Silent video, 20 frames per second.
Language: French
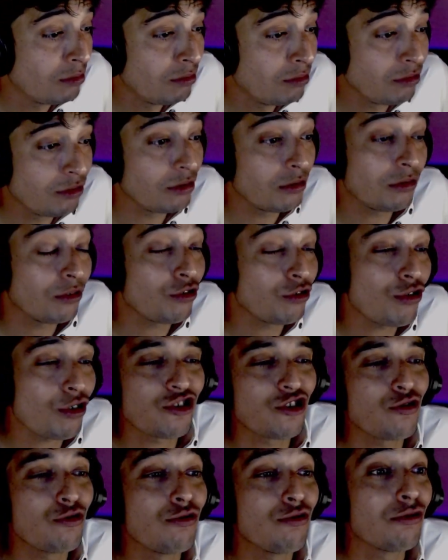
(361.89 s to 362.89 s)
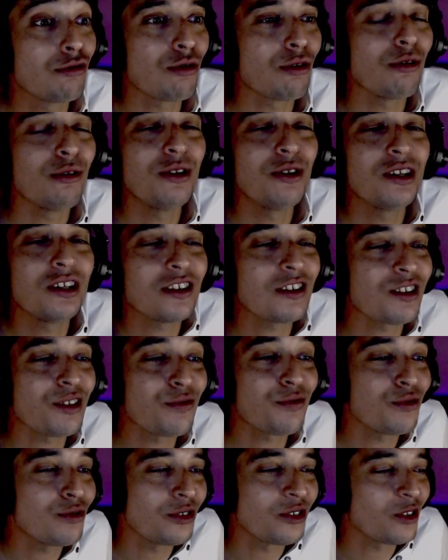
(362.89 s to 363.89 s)
genre, j'ai juste relayé cette
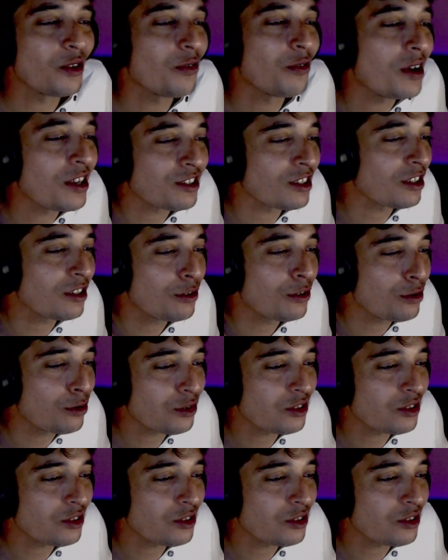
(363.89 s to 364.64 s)
info en disant, voilà, c'est rigolo,